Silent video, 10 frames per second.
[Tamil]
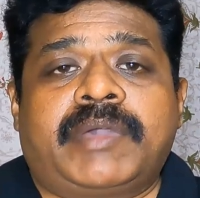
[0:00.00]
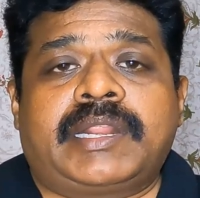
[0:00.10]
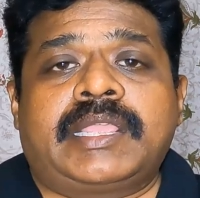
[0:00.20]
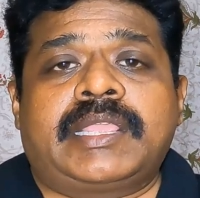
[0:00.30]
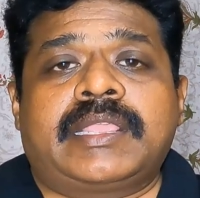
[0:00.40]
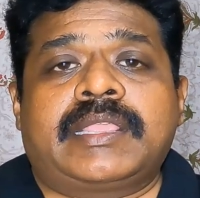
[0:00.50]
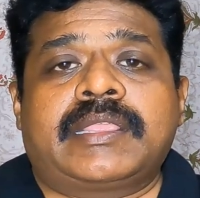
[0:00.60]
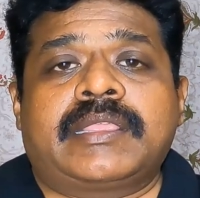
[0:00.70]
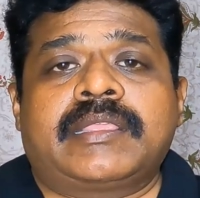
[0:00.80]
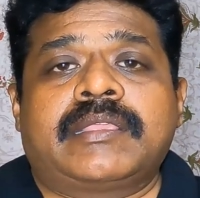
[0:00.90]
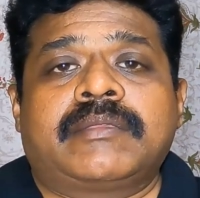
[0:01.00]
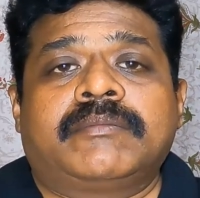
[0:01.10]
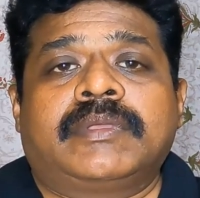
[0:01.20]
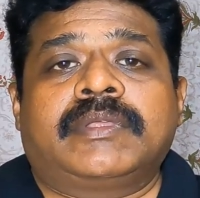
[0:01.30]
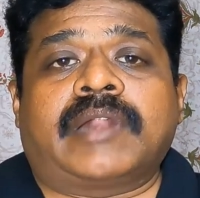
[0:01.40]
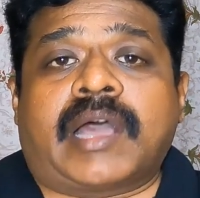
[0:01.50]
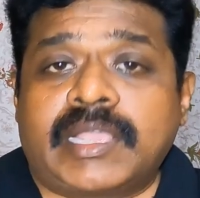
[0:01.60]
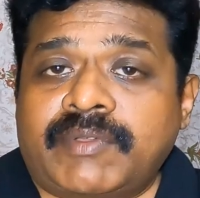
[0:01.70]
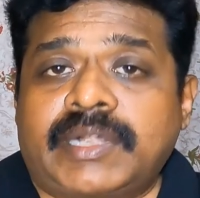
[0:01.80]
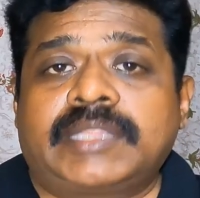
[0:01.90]
மாதிரி
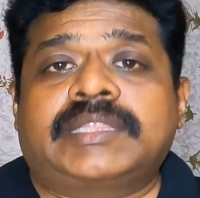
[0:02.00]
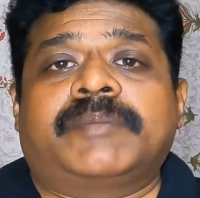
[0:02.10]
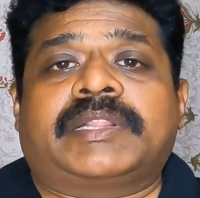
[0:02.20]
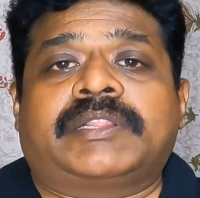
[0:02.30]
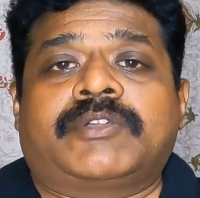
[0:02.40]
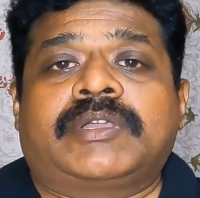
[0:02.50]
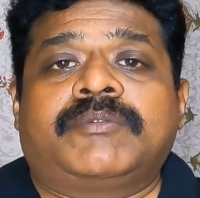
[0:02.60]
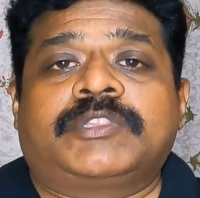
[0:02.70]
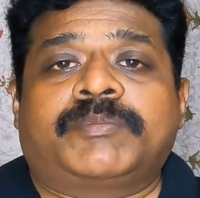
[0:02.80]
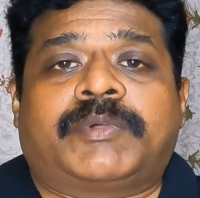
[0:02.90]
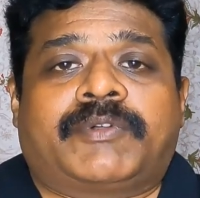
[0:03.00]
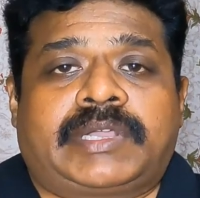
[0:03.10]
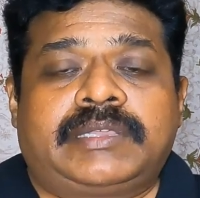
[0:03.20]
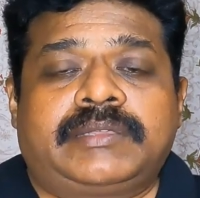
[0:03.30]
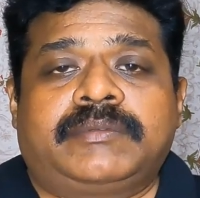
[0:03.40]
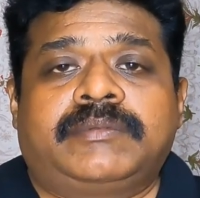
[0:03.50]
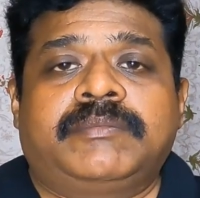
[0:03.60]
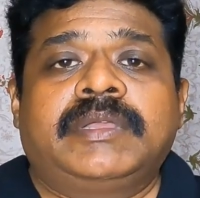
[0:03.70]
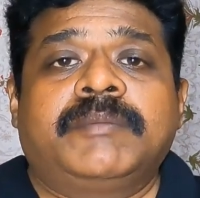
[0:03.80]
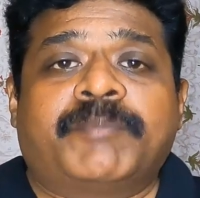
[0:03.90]
நாய் வருடத்தில் பிறந்தவங்க ஒத்து போவாங்க
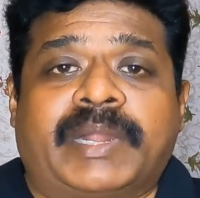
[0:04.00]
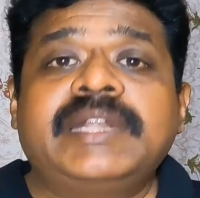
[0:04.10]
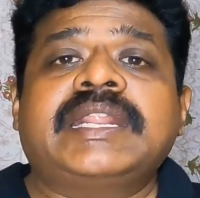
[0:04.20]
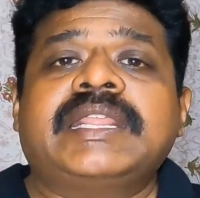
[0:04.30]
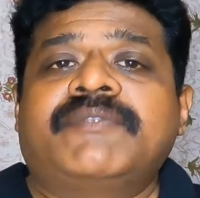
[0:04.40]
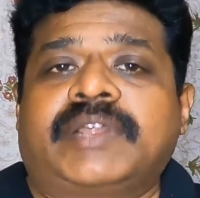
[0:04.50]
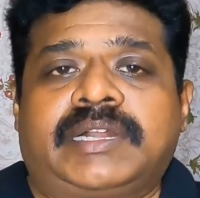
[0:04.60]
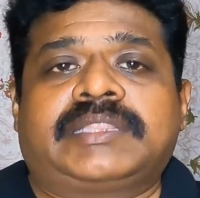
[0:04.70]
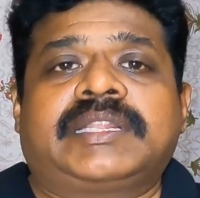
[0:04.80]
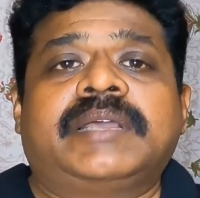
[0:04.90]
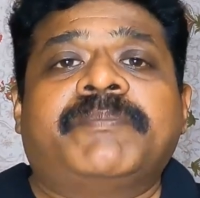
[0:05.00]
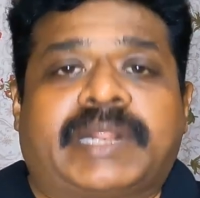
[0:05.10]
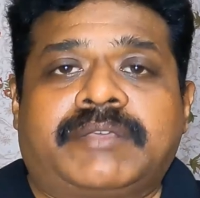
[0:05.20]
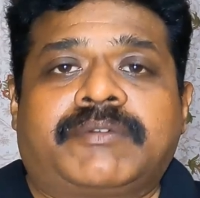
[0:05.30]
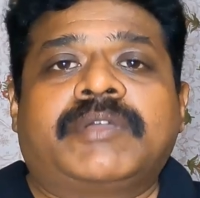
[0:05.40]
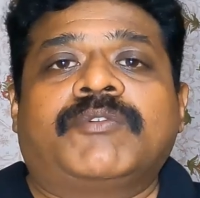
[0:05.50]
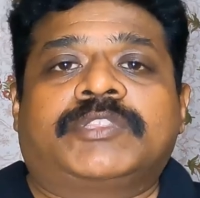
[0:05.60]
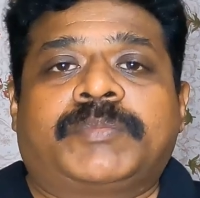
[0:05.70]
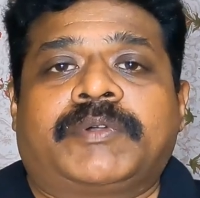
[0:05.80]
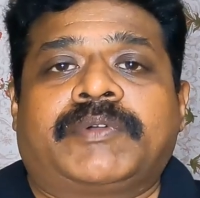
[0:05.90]
பன்றி வருடத்தில் பிறந்தவங்க
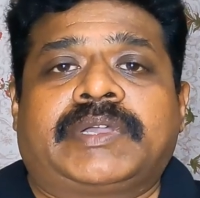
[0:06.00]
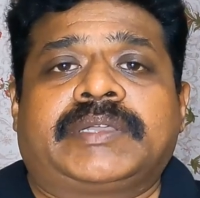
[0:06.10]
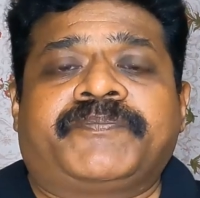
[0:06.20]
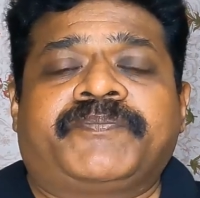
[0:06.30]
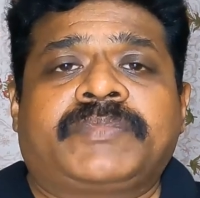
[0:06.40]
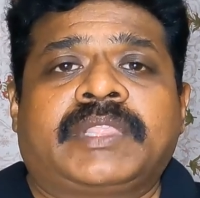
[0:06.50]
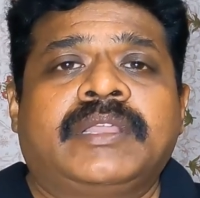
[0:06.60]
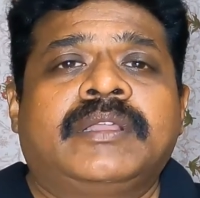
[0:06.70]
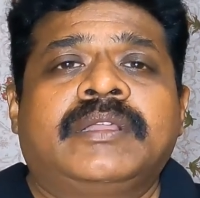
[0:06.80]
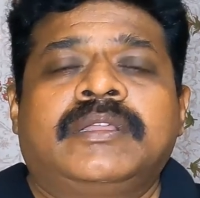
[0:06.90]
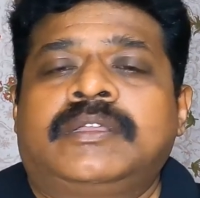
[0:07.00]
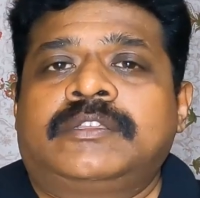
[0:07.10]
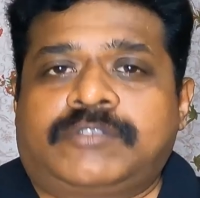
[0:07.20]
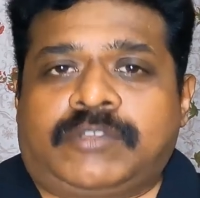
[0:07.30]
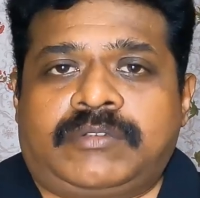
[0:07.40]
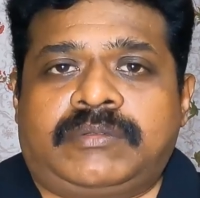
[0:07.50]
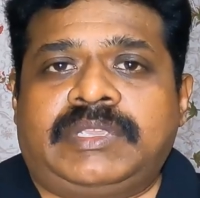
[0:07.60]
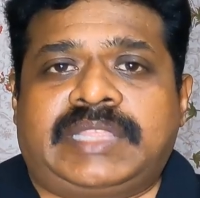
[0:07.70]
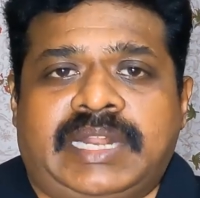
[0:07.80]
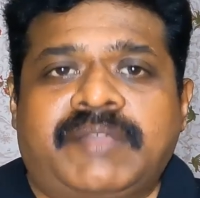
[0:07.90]
ஒத்து போவாங்க ஸோ
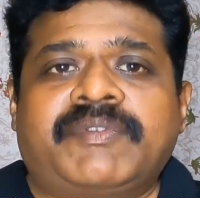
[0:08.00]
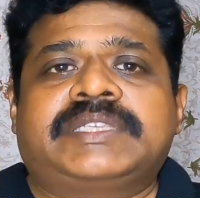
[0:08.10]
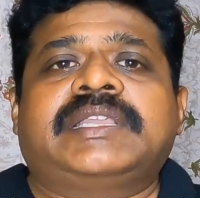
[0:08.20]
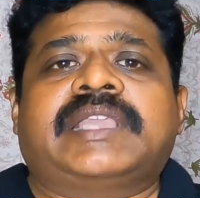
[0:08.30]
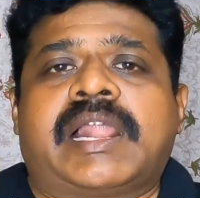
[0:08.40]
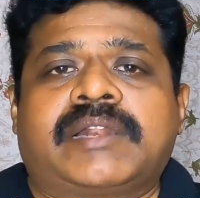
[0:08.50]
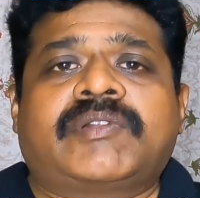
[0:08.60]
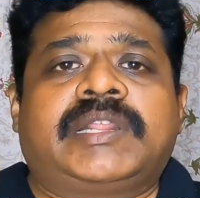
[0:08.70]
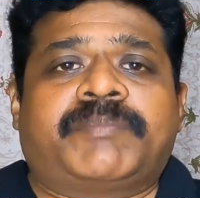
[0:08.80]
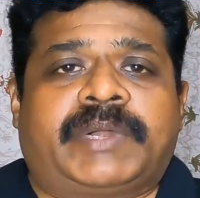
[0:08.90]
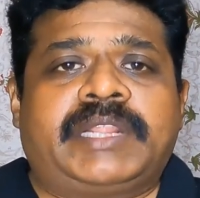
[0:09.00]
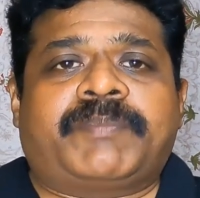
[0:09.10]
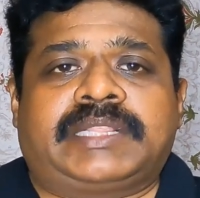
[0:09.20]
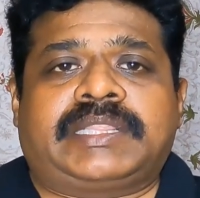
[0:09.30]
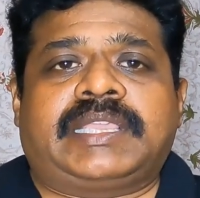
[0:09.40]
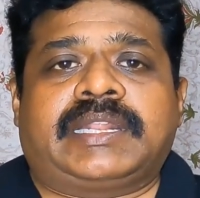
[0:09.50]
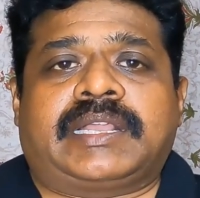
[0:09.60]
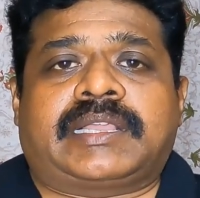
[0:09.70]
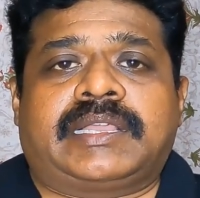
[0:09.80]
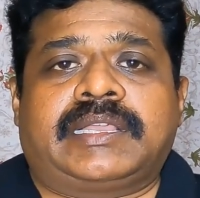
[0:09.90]
இதெல்லாம் வச்சு கேல்குலேட் பண்ணி
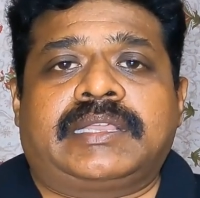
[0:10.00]
பார்த்தீங்கன்னாக்க